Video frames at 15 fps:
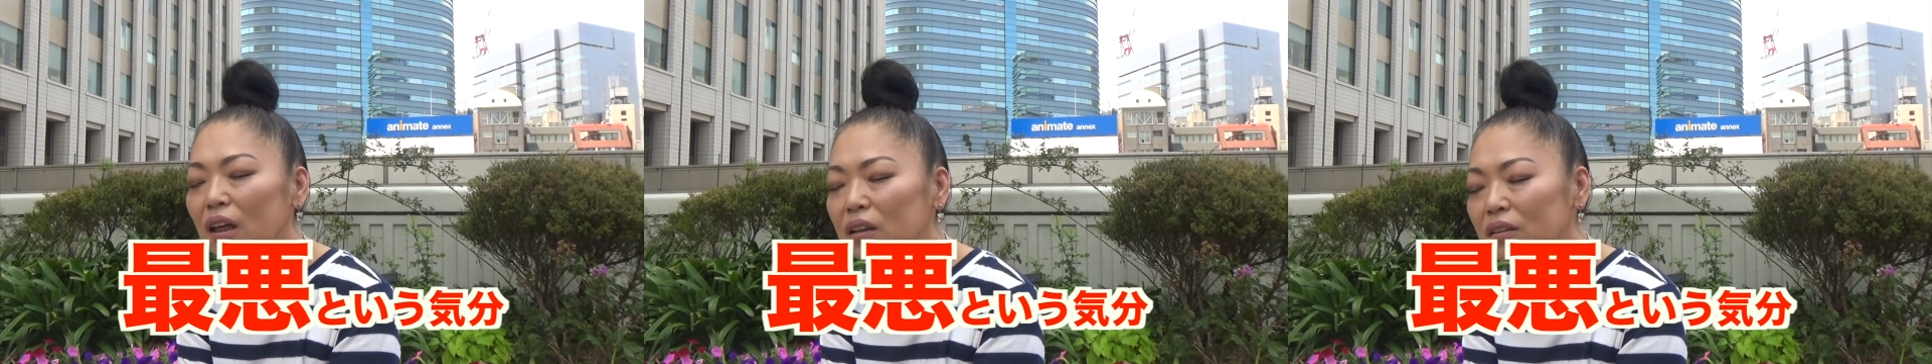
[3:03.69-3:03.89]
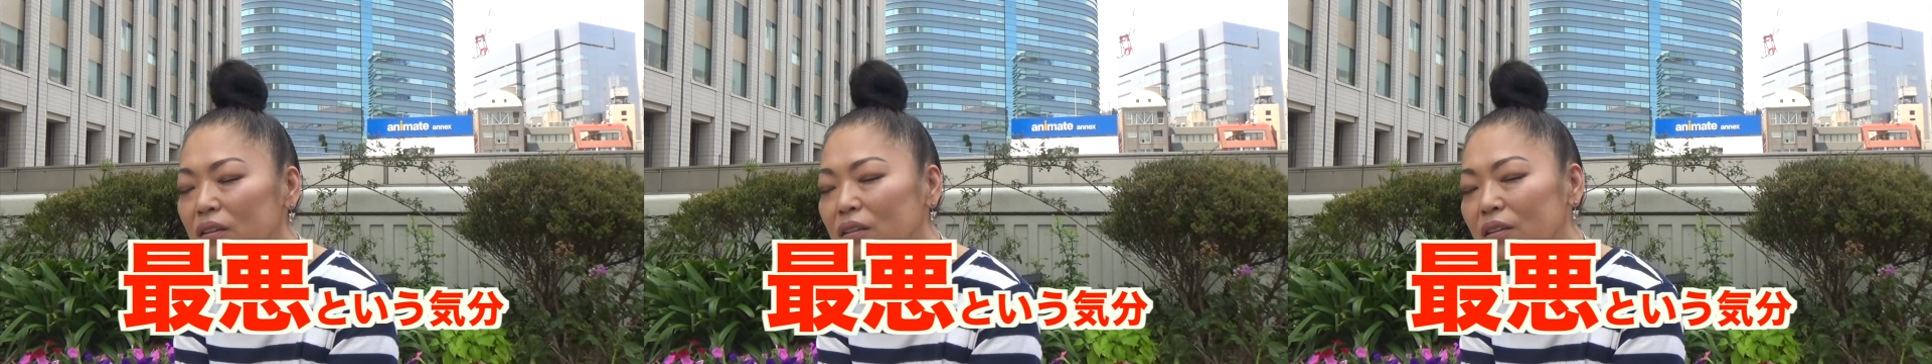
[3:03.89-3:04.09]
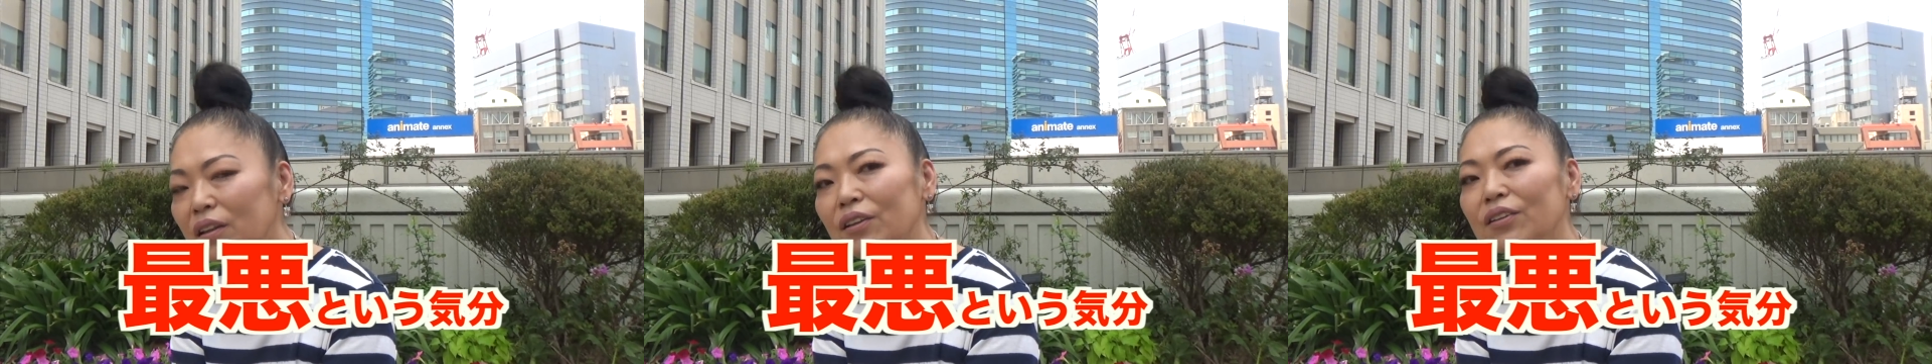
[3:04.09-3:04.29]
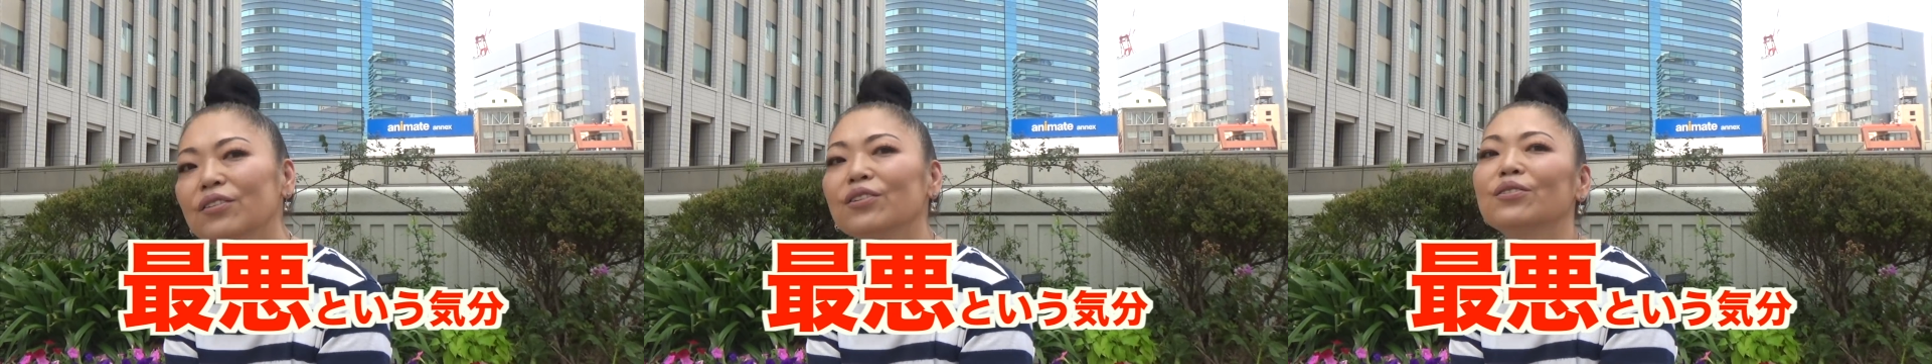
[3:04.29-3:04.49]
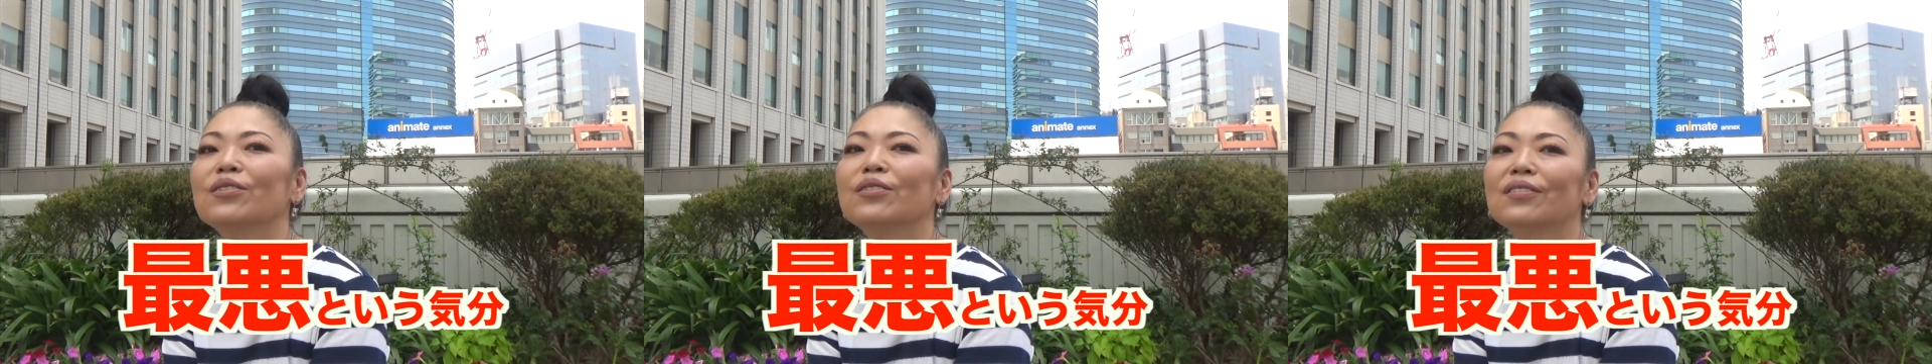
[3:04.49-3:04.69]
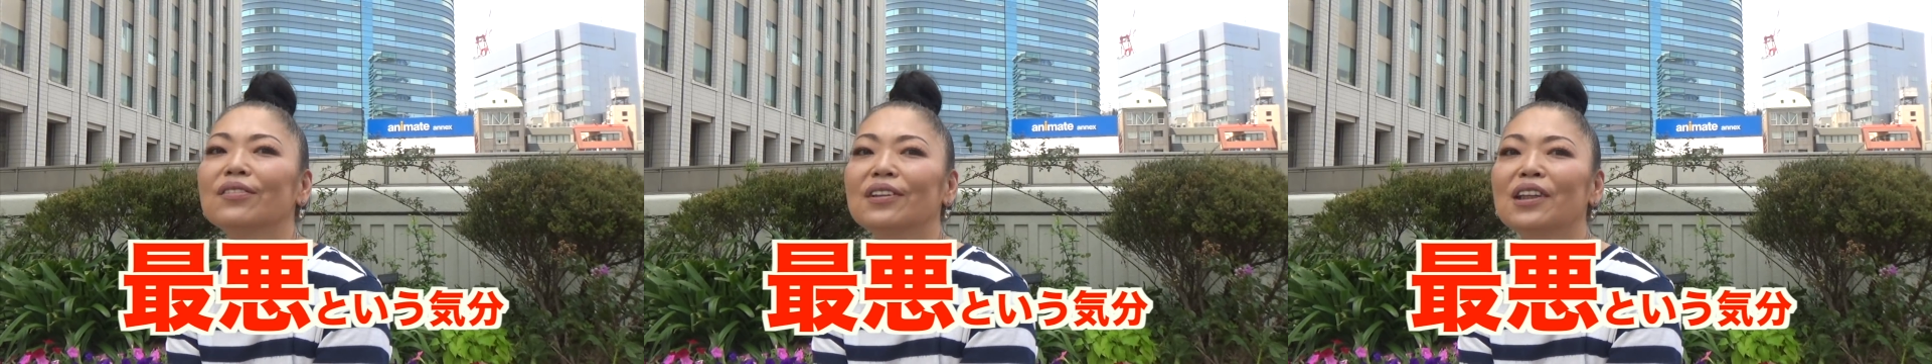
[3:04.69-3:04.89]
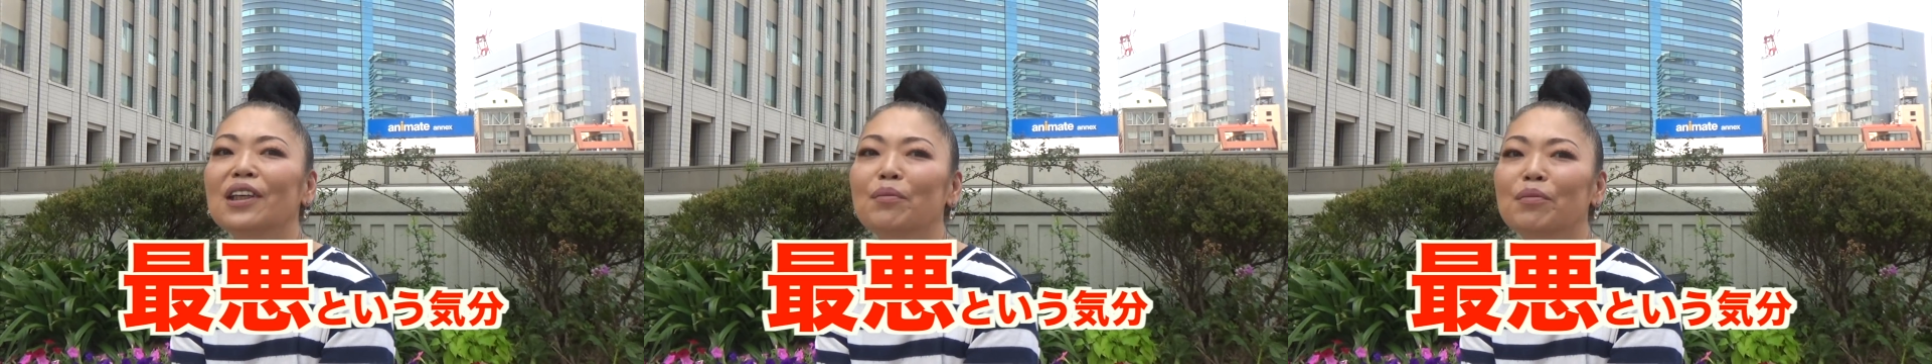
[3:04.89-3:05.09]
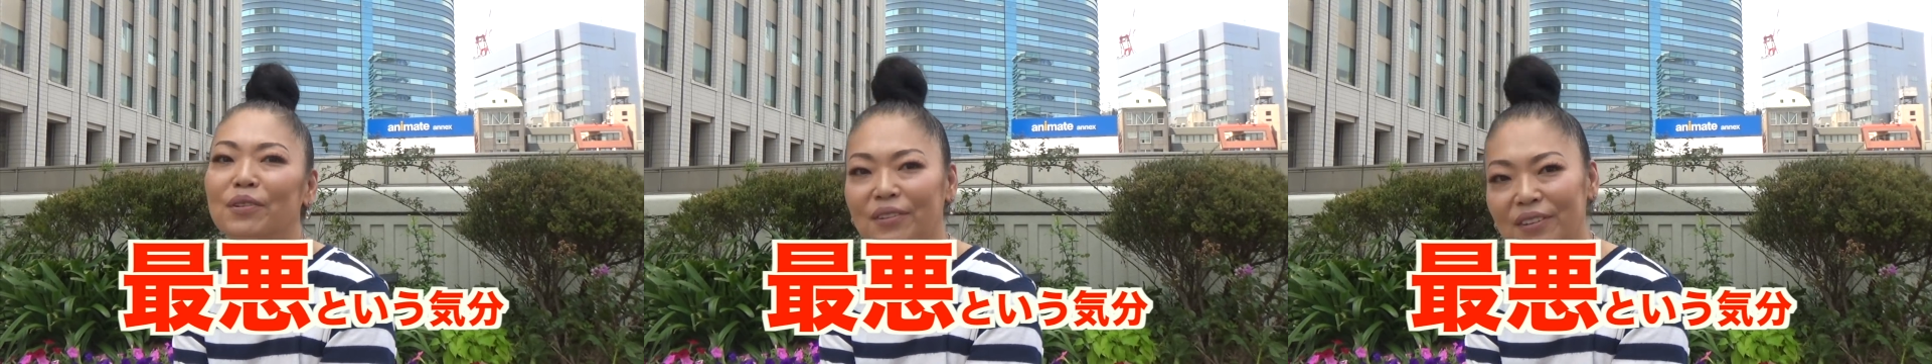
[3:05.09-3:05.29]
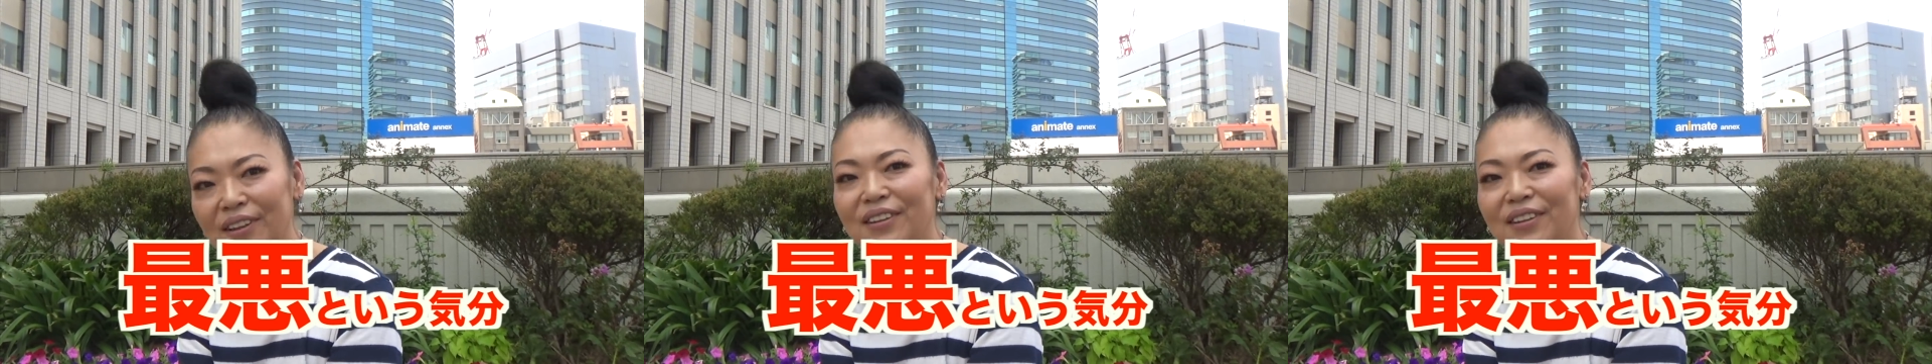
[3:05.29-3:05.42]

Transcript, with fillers: 悪っていう気分